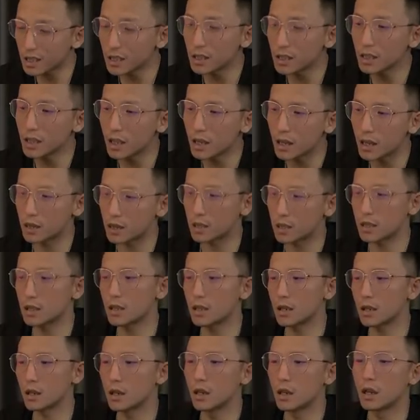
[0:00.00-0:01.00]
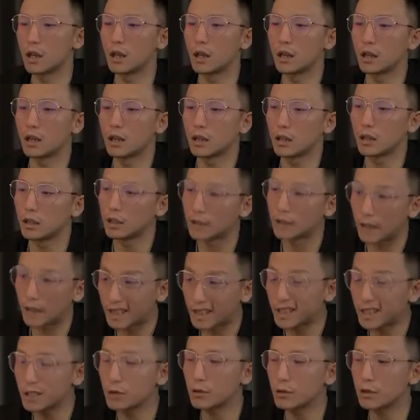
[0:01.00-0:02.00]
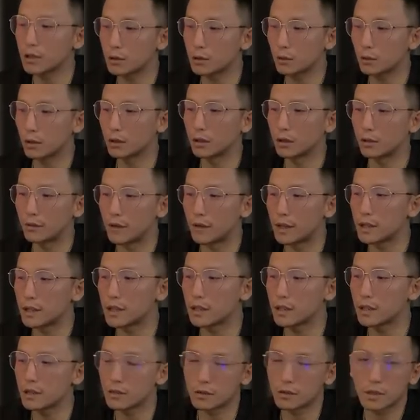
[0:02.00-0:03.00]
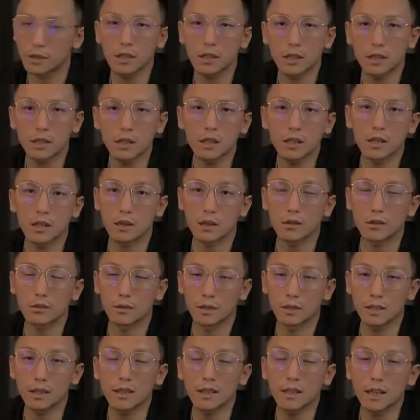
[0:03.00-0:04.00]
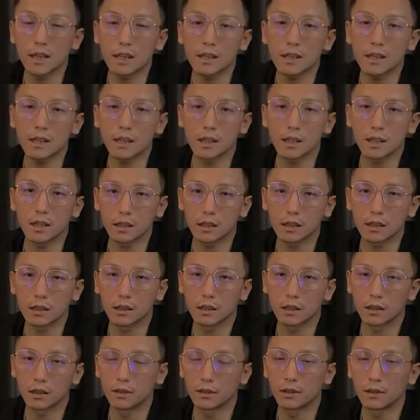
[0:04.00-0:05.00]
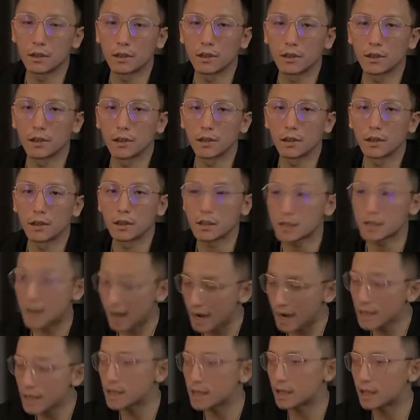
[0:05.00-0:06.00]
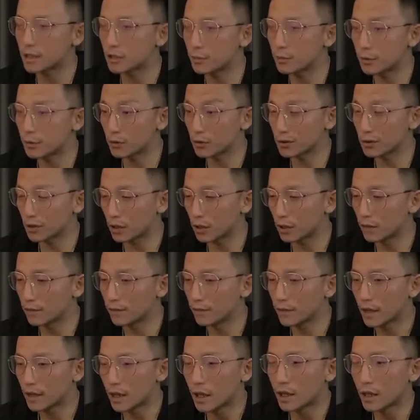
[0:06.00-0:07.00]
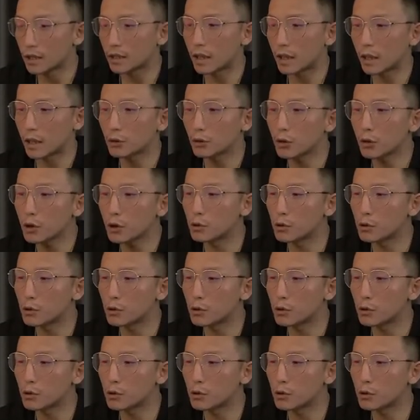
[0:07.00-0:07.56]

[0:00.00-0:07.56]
他收到你发的 offer 并不意味着他一定会来。从拿到 offer 到正式入职还有着一段空窗期呢。